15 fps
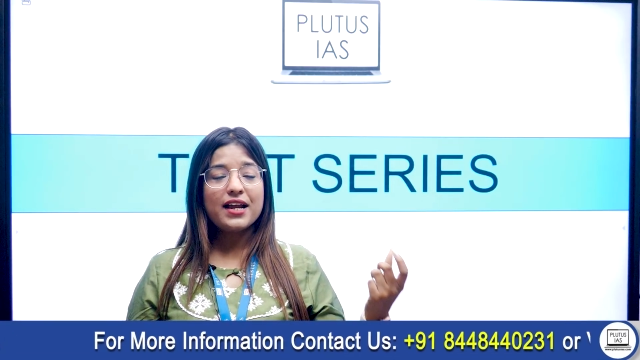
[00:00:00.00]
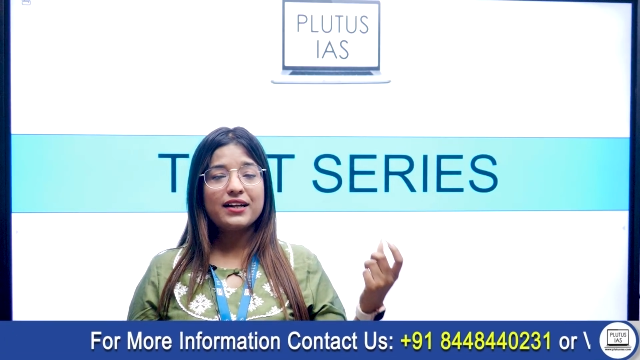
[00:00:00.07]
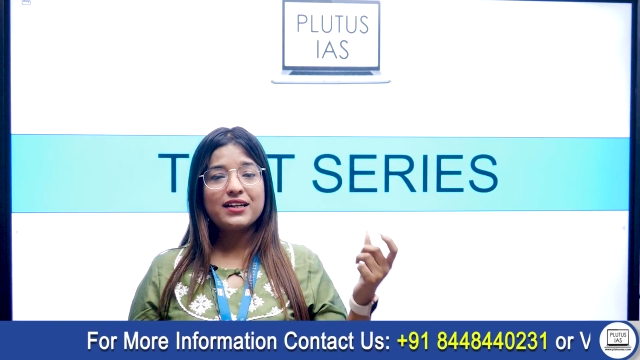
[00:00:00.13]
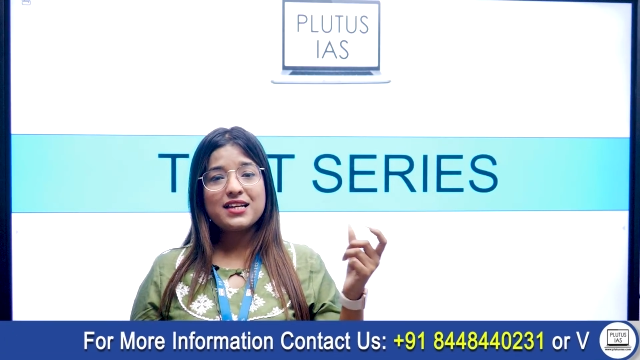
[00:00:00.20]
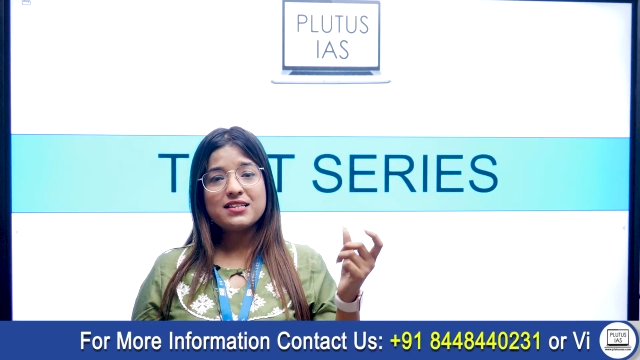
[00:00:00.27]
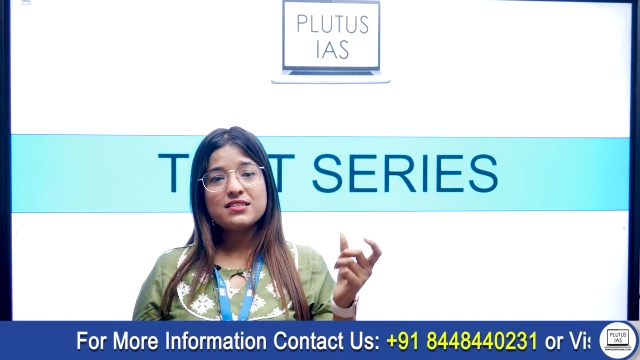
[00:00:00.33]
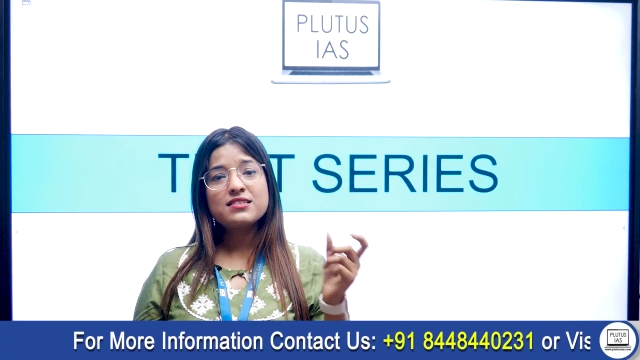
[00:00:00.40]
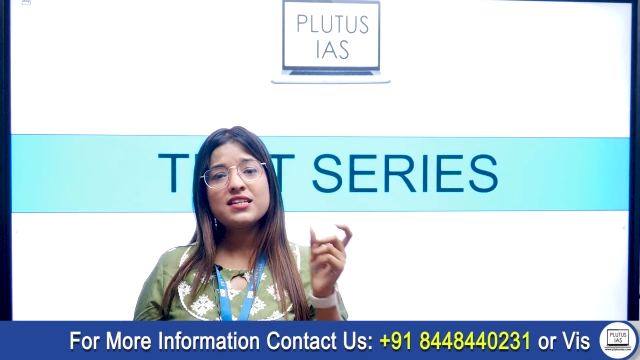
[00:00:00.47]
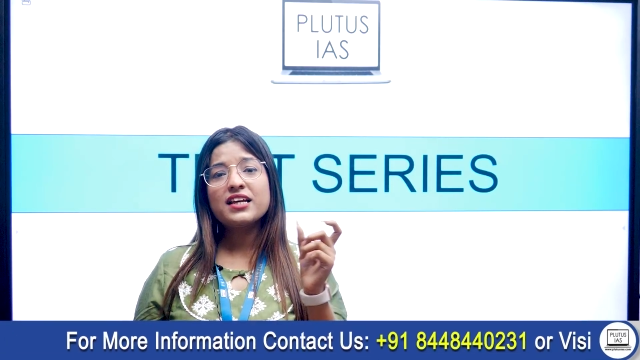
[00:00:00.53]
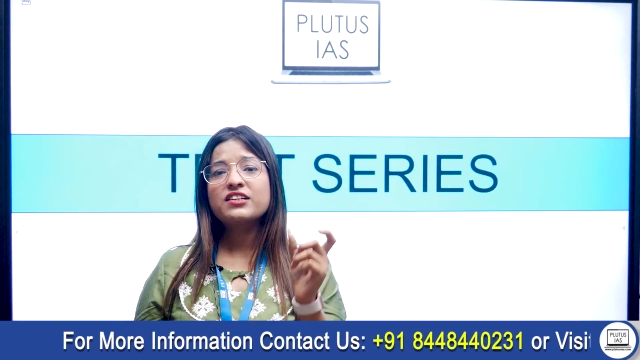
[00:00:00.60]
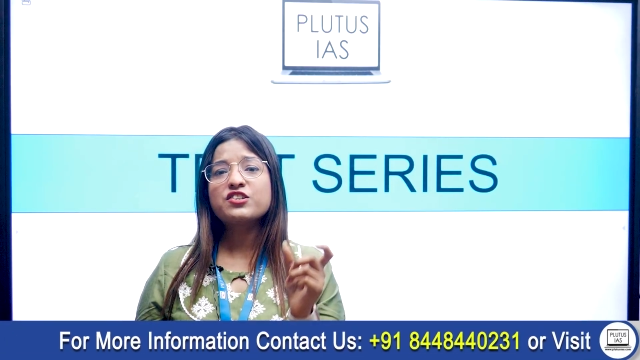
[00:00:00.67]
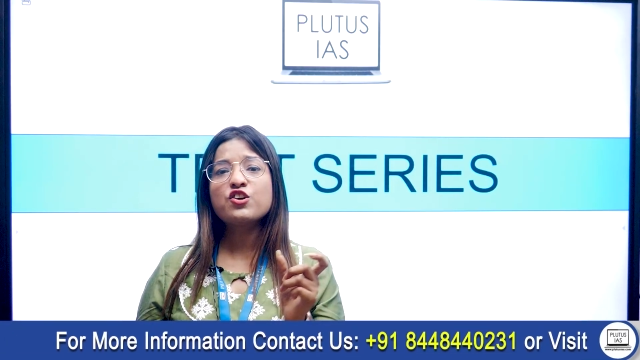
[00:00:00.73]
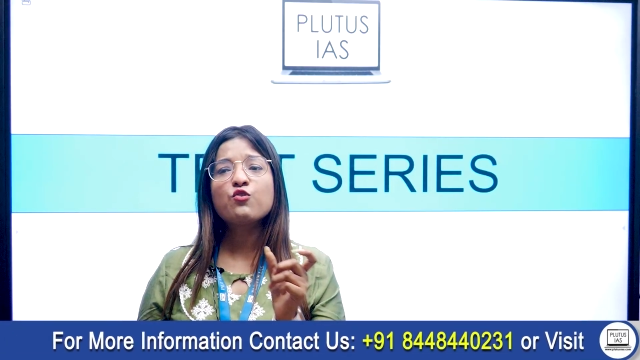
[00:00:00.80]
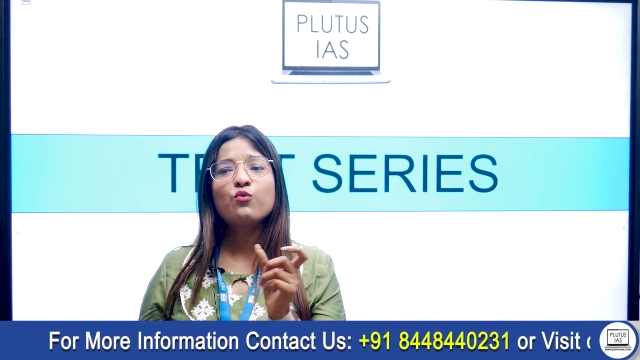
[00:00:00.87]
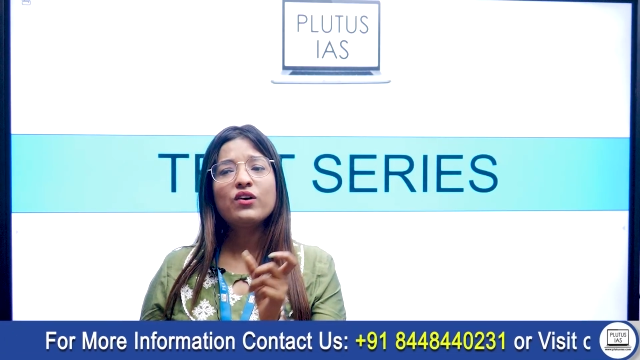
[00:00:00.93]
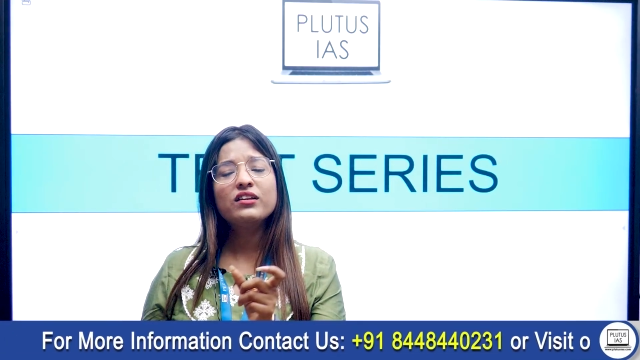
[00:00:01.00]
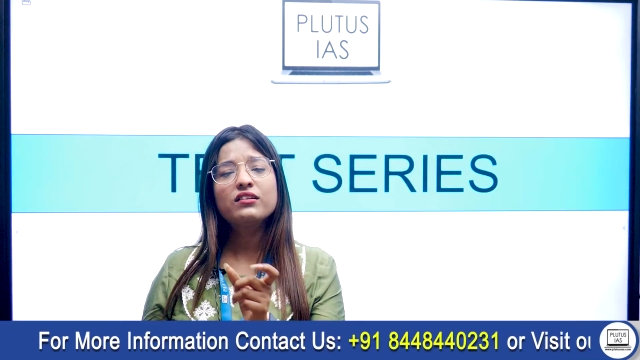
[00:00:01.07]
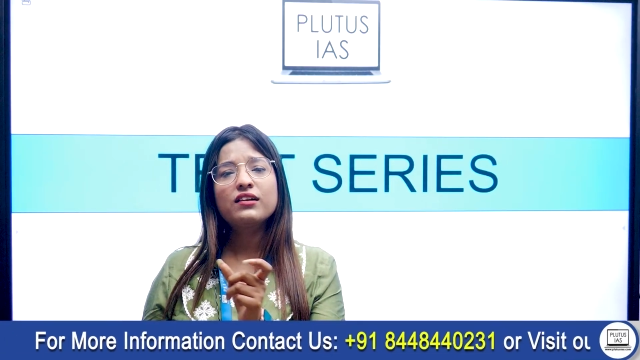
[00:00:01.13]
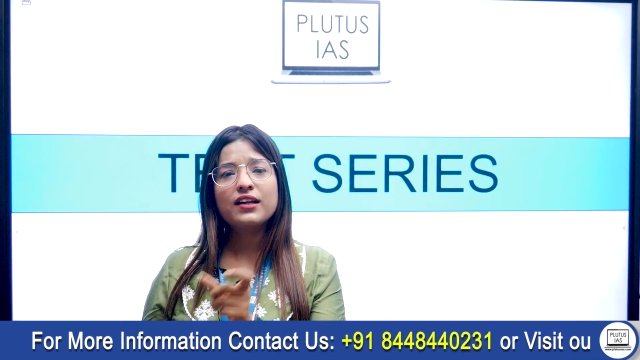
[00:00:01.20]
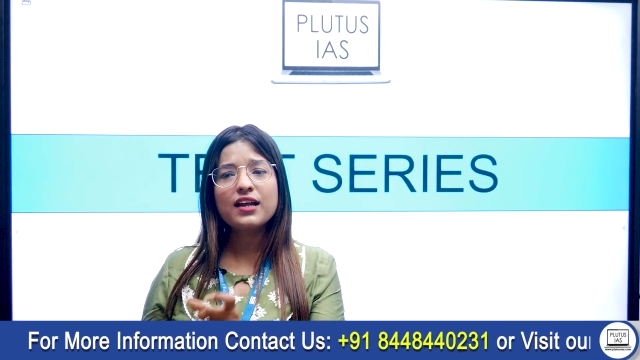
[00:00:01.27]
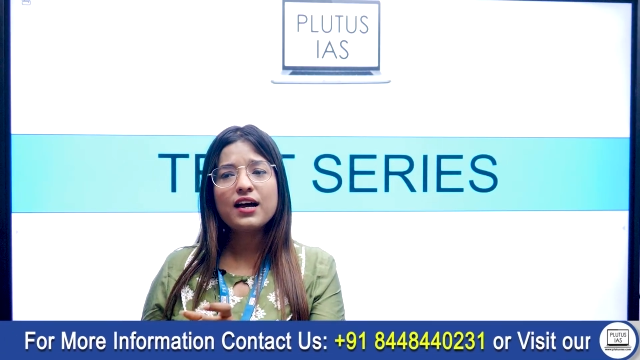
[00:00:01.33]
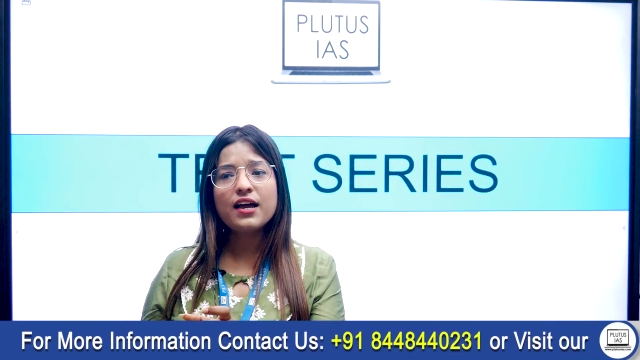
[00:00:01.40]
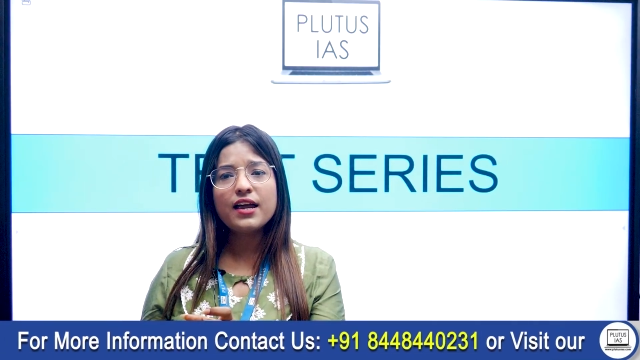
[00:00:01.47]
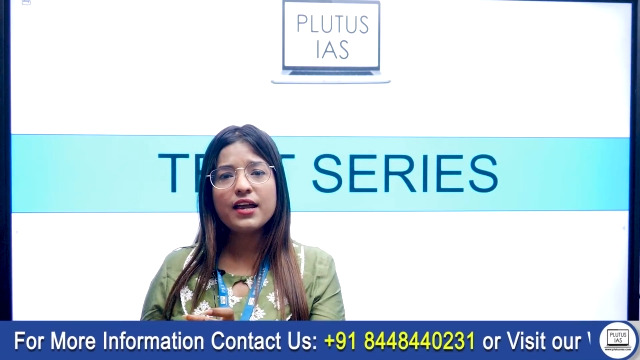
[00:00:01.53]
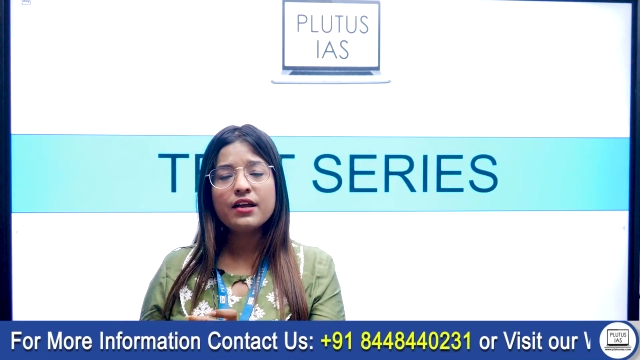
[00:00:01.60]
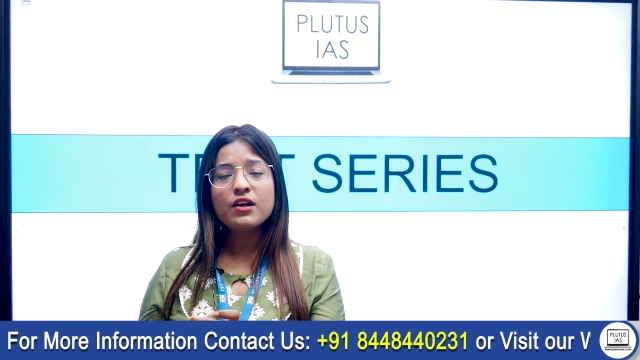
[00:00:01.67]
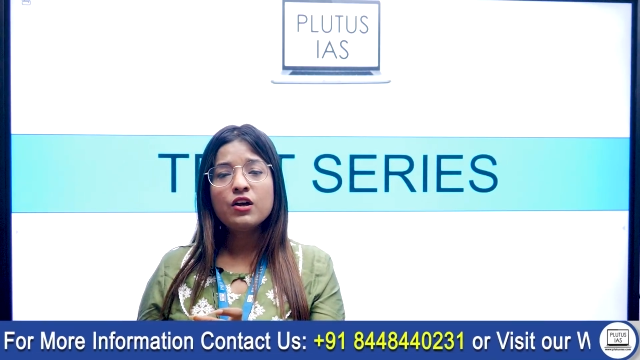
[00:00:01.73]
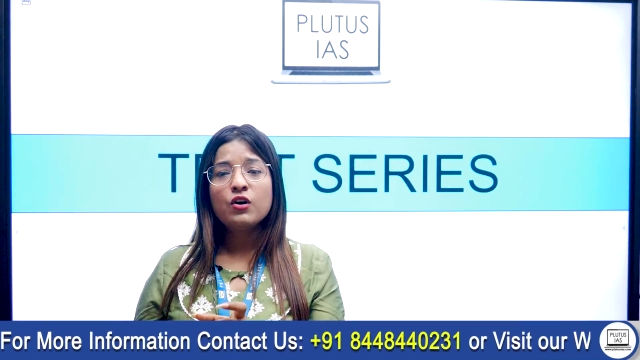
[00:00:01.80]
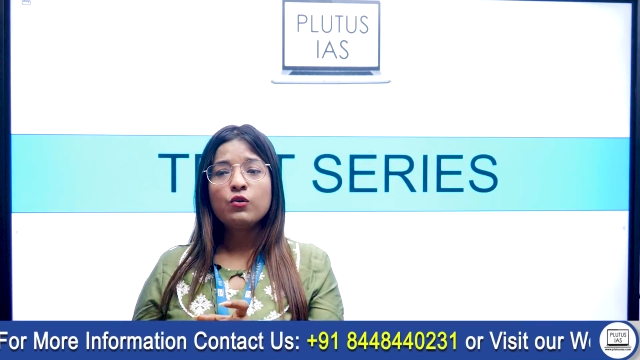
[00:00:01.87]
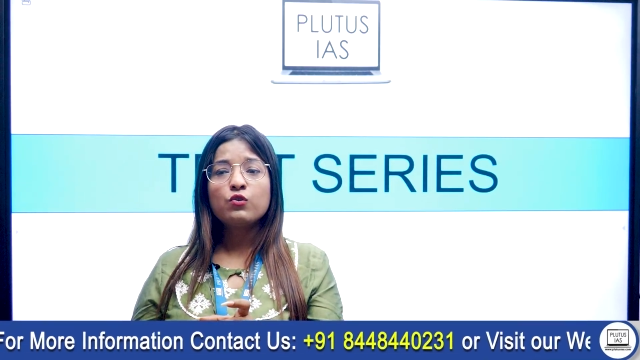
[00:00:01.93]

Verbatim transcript: एक टेस्ट सेक्शन वन करा है